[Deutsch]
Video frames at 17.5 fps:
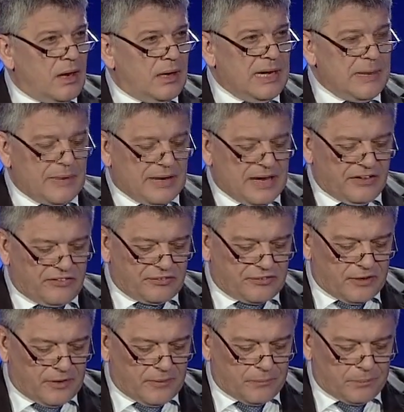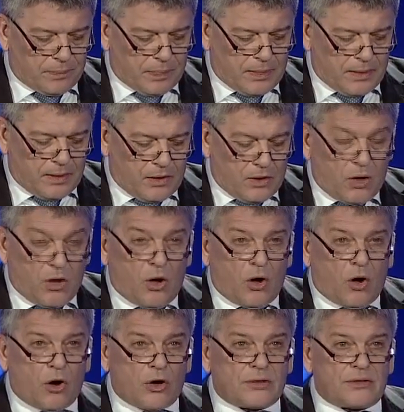Liebe Gäste,
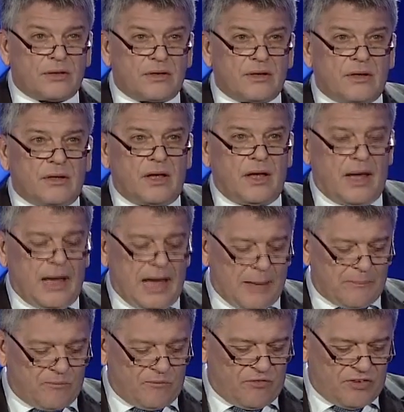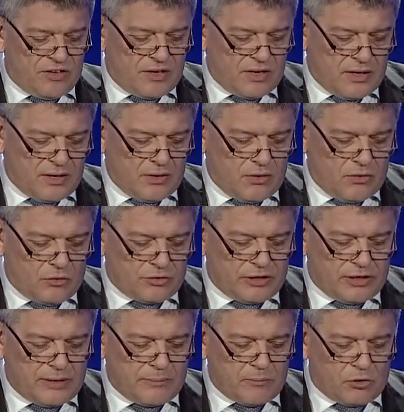heute haben wir
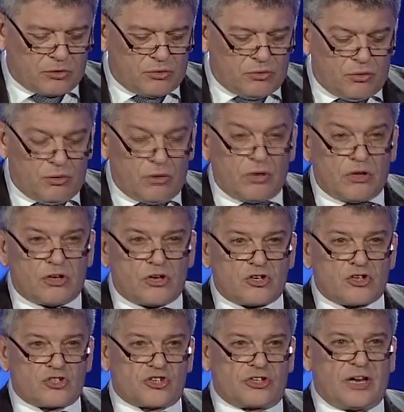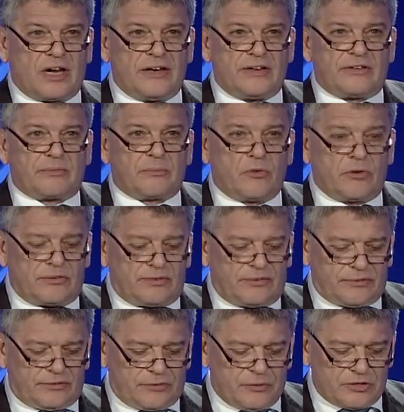unter dem Motto
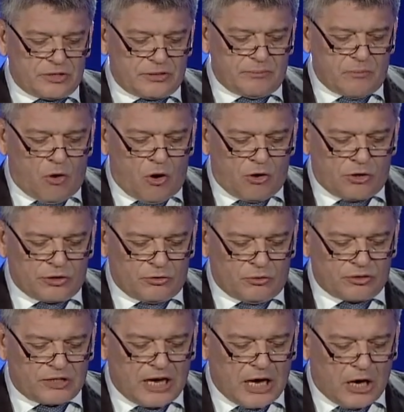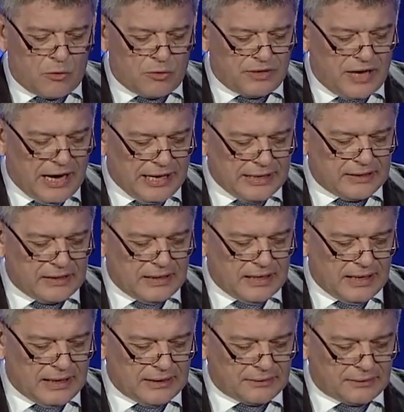Journalismus zwischen Morgen und Grauen
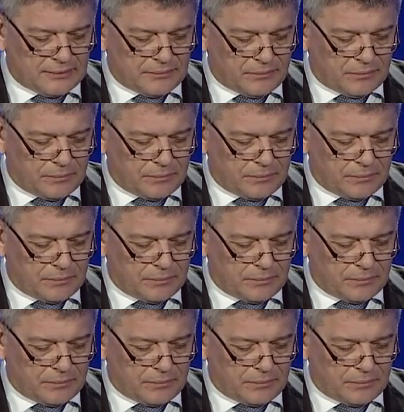eingeladen.